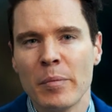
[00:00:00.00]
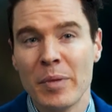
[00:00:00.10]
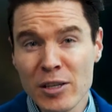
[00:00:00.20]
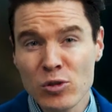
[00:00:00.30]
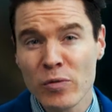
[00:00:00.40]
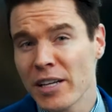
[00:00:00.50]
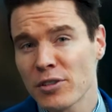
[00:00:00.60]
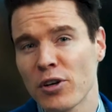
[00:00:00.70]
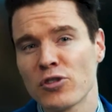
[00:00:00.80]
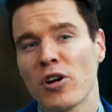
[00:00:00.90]
Bien souvent,
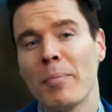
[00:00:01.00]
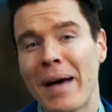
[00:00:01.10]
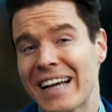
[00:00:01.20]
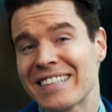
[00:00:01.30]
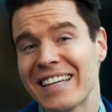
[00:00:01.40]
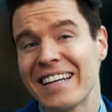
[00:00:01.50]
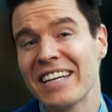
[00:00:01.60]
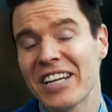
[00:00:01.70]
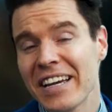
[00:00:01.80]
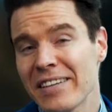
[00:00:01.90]
ce que je remarque, c'est que
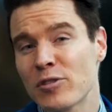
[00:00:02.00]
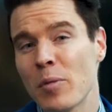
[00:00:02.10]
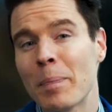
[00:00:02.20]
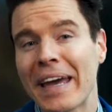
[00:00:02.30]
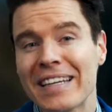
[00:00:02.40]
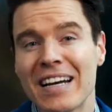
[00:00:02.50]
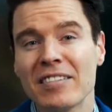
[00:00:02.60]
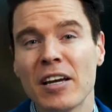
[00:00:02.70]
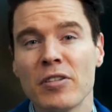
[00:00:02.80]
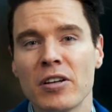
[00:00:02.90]
les gens qui se
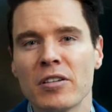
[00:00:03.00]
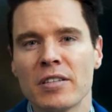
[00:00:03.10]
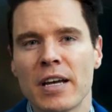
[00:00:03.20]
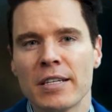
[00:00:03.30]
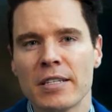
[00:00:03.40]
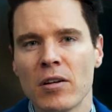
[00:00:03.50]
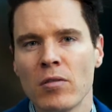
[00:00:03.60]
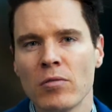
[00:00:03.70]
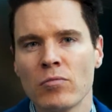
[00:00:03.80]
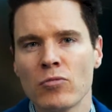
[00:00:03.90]
présentent à une
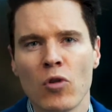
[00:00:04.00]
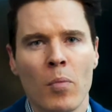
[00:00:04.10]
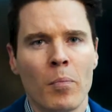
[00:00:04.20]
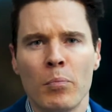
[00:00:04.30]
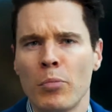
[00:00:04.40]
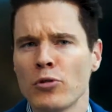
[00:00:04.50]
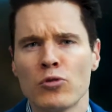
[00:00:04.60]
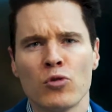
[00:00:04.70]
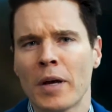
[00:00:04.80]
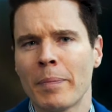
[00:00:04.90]
négociation ne sont pas du
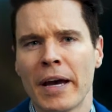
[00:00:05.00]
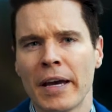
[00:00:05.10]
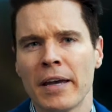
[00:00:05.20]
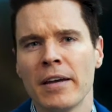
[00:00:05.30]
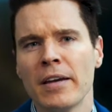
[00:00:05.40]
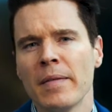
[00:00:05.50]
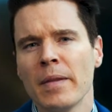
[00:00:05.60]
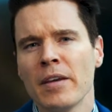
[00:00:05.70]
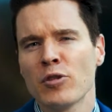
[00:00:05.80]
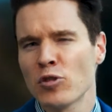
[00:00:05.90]
tout préparés.
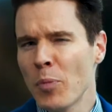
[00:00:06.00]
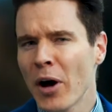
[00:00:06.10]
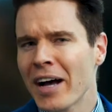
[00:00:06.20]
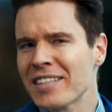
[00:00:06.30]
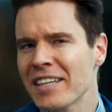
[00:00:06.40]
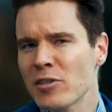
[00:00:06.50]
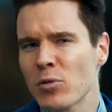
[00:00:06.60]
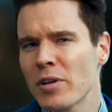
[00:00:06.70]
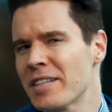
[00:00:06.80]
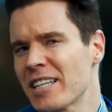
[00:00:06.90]
Ils ne se sont pas renseignés
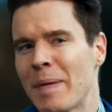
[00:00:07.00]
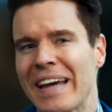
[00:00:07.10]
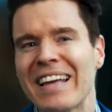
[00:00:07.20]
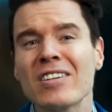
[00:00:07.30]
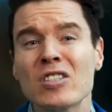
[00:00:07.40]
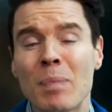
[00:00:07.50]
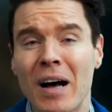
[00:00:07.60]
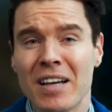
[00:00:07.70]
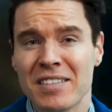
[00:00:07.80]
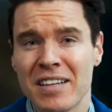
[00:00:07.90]
sur les expériences
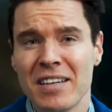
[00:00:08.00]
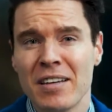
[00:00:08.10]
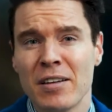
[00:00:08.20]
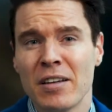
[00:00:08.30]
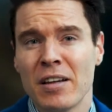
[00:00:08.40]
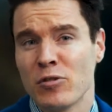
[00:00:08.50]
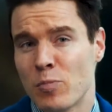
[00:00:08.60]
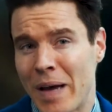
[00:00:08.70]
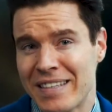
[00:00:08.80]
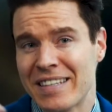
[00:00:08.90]
passées du
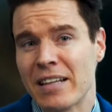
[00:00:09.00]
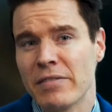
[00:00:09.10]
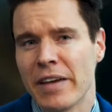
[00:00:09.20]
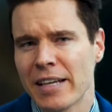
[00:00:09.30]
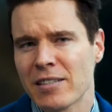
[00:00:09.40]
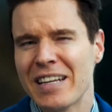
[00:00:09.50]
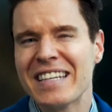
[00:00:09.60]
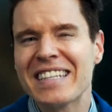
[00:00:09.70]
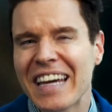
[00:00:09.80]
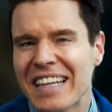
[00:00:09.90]
parti adverse,
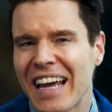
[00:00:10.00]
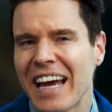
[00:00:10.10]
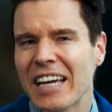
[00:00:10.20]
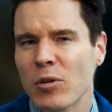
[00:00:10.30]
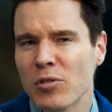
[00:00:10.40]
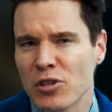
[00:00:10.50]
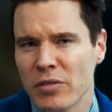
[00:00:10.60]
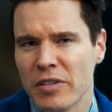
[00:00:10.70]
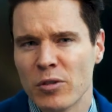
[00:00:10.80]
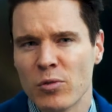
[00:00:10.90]
les irritants qu'ils ont
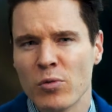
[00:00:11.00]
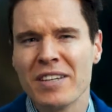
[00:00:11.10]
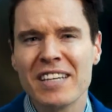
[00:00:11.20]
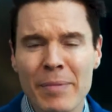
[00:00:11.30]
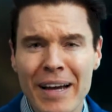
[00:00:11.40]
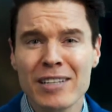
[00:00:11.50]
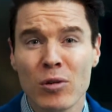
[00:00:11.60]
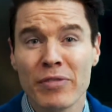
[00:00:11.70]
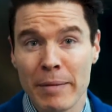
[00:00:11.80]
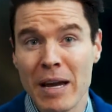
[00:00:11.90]
déjà vécu ou les éléments qui
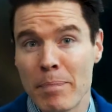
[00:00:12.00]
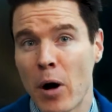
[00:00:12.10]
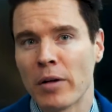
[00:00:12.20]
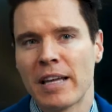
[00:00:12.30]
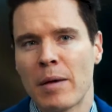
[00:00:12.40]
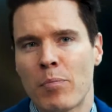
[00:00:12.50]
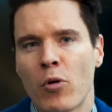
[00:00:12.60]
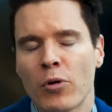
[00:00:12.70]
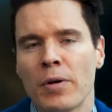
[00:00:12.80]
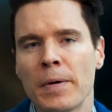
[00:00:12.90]
sont vraiment importants
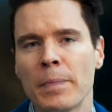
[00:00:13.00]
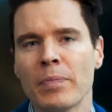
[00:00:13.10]
pour eux.